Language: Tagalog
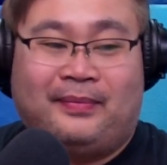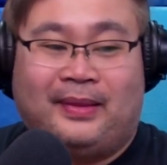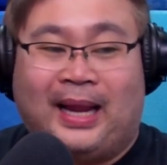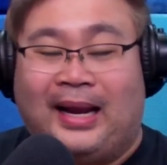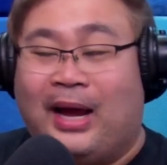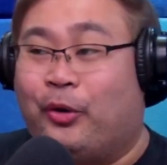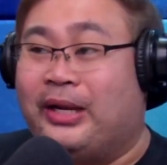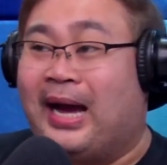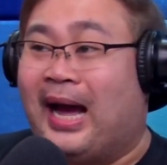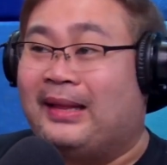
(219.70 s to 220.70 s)
Dahil ako'y
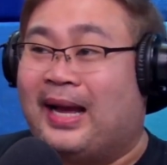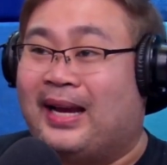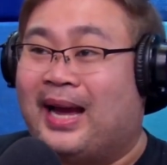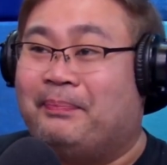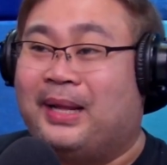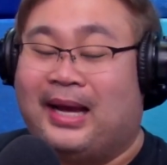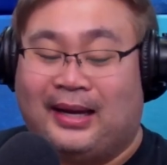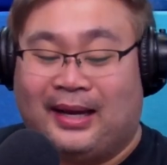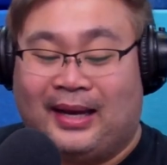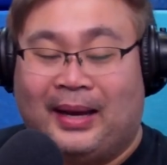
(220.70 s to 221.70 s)
nakatanggap ng
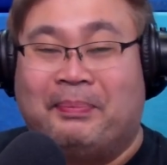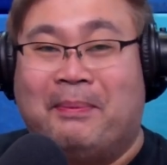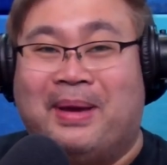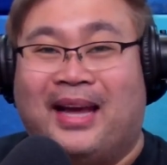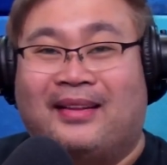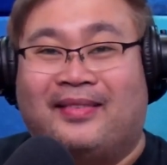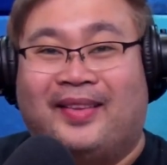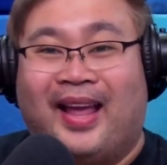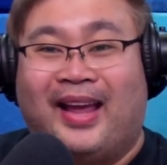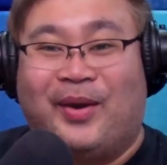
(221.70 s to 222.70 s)
uh,
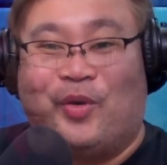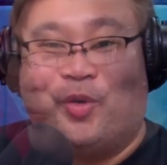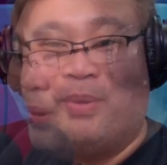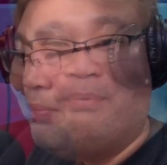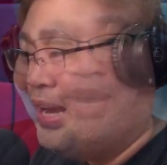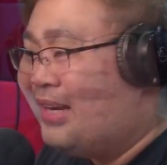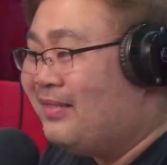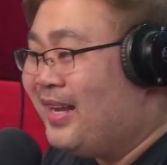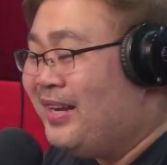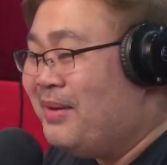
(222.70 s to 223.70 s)
pa-birthday, ano,
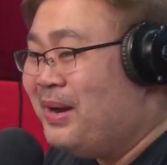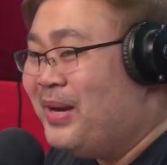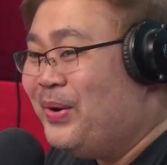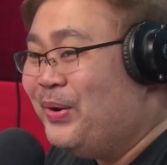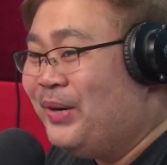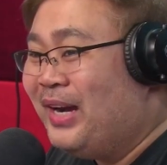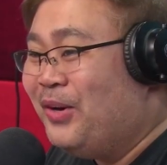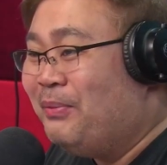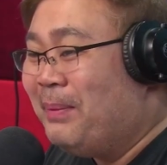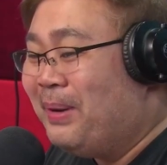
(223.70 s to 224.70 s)
pa-birthday ni Mayora,
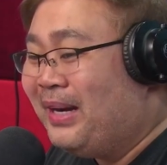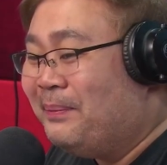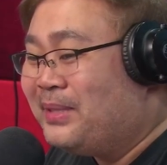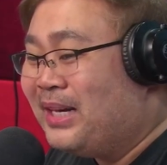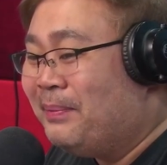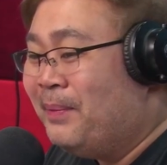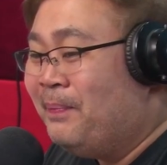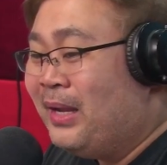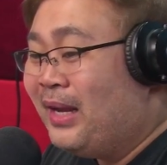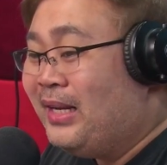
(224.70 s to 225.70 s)
no, may pa-rib sarap.
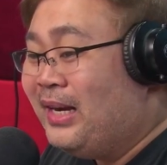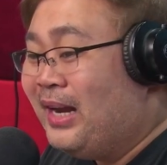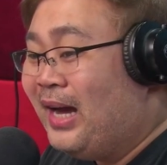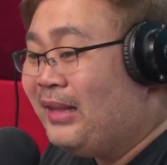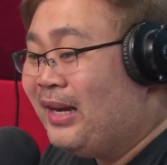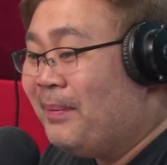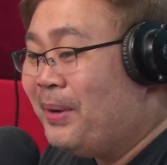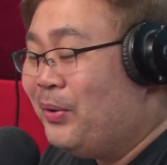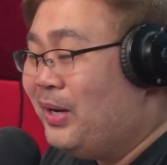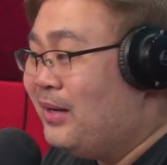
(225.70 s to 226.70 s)
Kanina nakatanggap
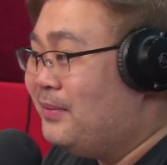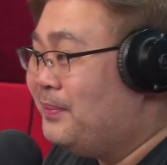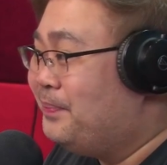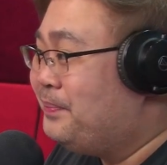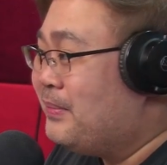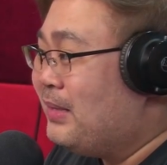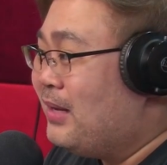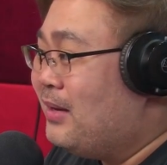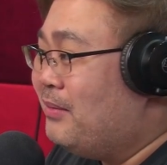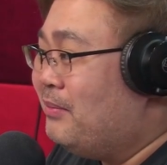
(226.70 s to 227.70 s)
ako ng
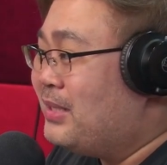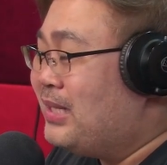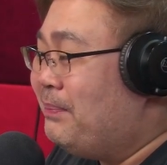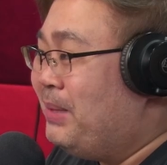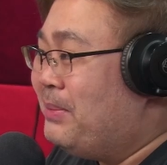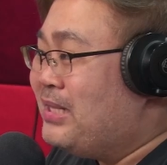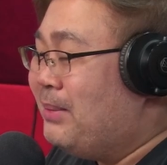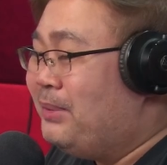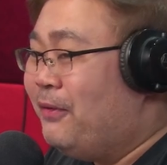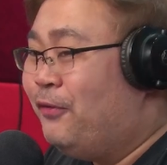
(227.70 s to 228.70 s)
masarap na
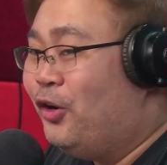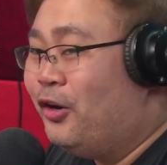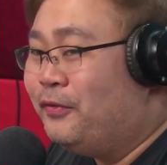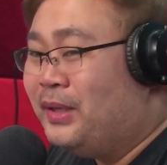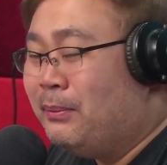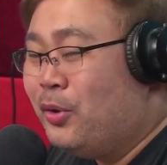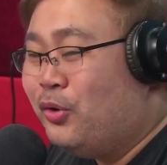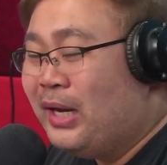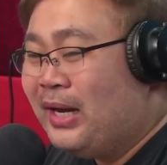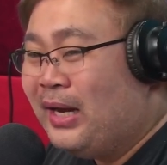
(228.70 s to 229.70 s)
masarap na fall of the
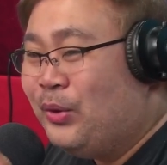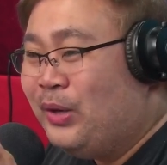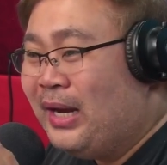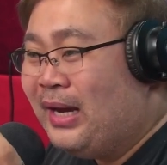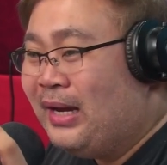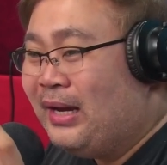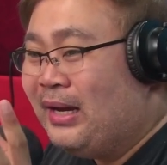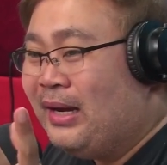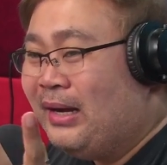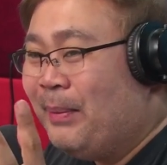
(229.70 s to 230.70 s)
bone na ano na
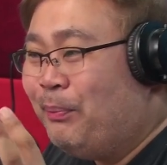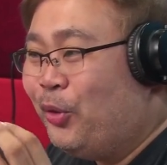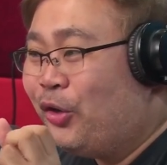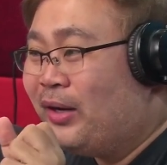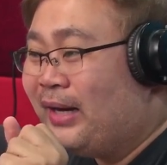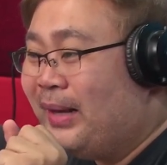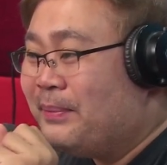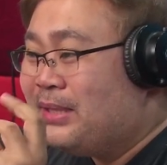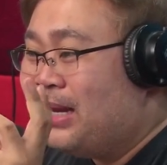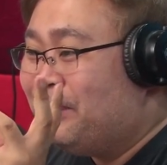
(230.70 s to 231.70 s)
na pork
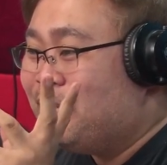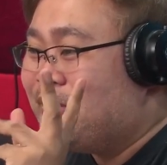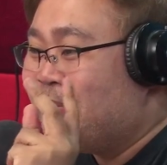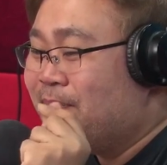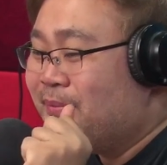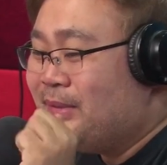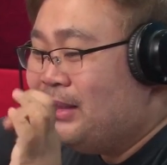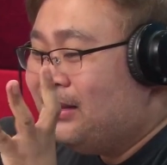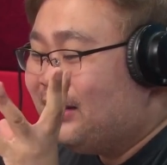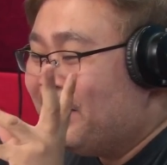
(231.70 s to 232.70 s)
ribs tapos
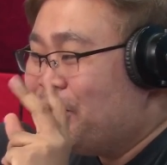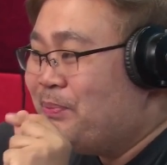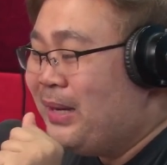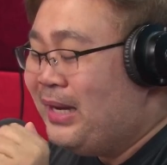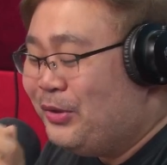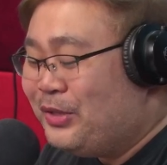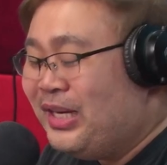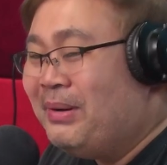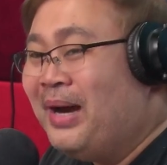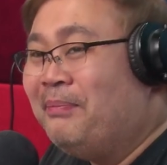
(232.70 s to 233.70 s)
tapos may ano
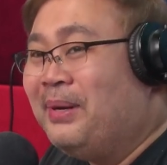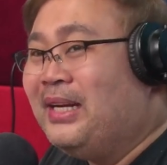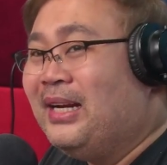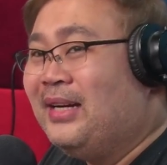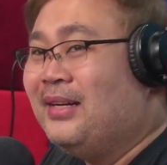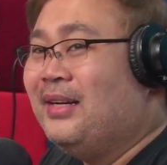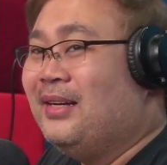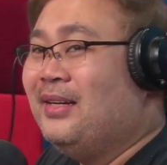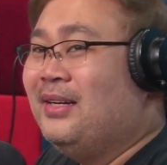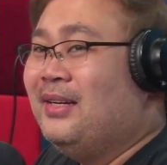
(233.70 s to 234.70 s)
sinamahan pa niya ng
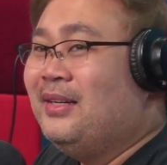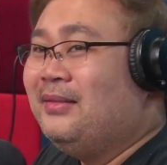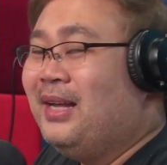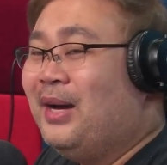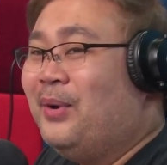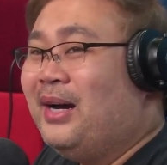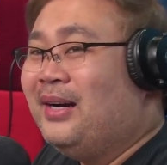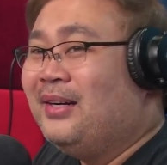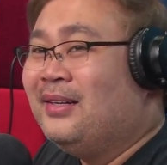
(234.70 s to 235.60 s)
uh, dalawang